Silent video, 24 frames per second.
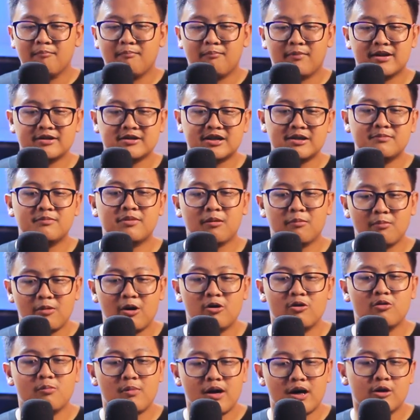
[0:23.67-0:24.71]
masih
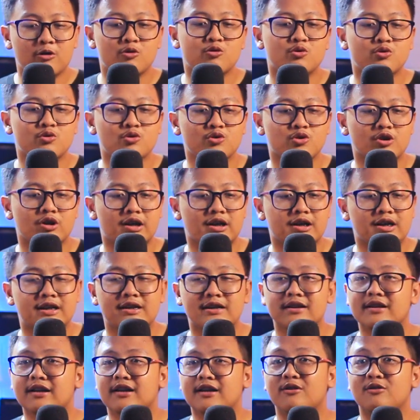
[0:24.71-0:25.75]
berbau-bau
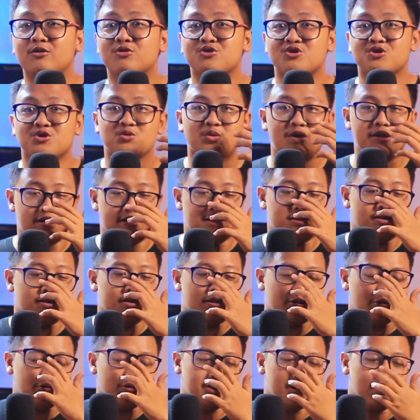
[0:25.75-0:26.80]
Nintendo Switch
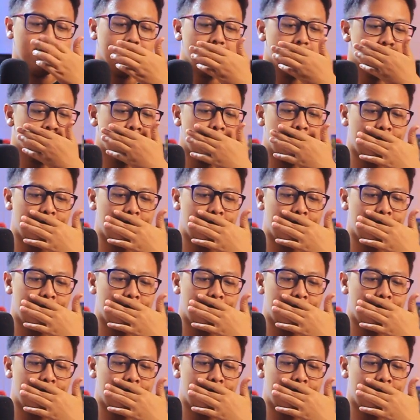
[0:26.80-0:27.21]
gitu ya.